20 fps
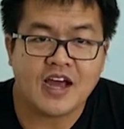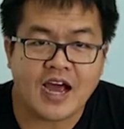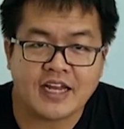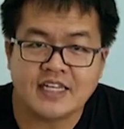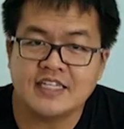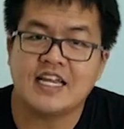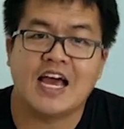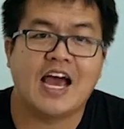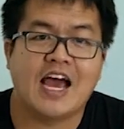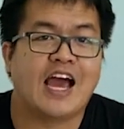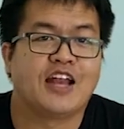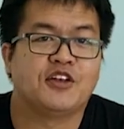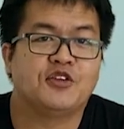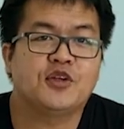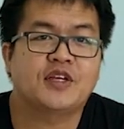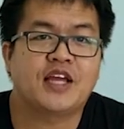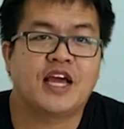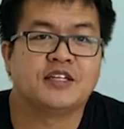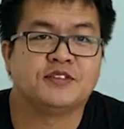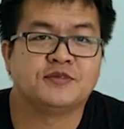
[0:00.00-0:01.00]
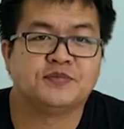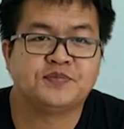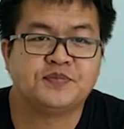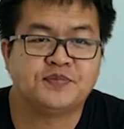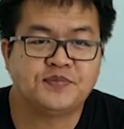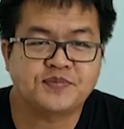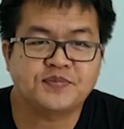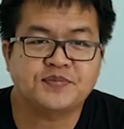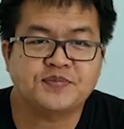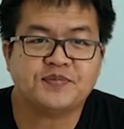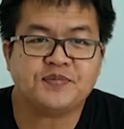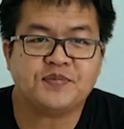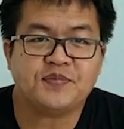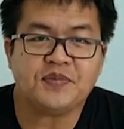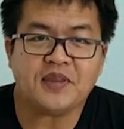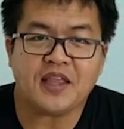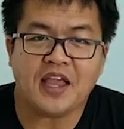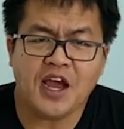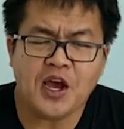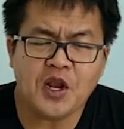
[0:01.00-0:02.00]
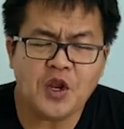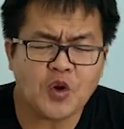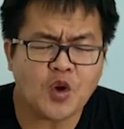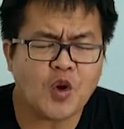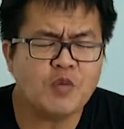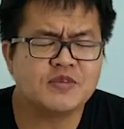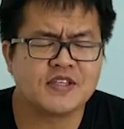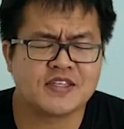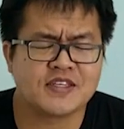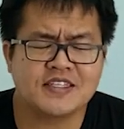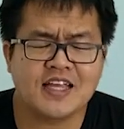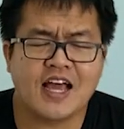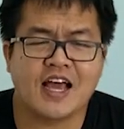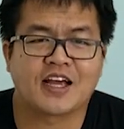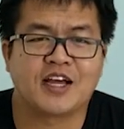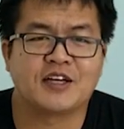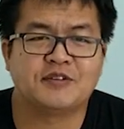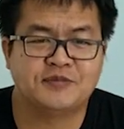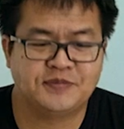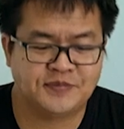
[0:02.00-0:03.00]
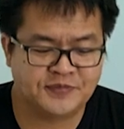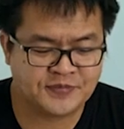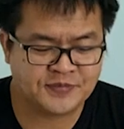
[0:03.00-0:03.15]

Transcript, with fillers: อธิษฐานด้วยกัน ให้เราก้มศีรษะครับ